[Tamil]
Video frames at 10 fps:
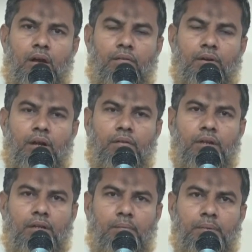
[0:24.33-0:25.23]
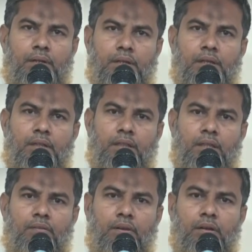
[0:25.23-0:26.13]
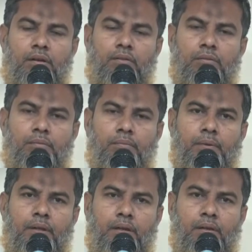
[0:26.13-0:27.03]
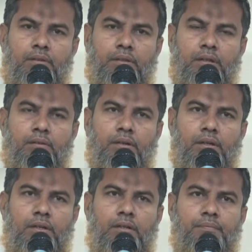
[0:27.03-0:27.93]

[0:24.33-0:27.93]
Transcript: அவனால் வெறுக்கப்பட்ட தீவைகளிலிருந்தும் பாதுகாவல் தேடியவனாக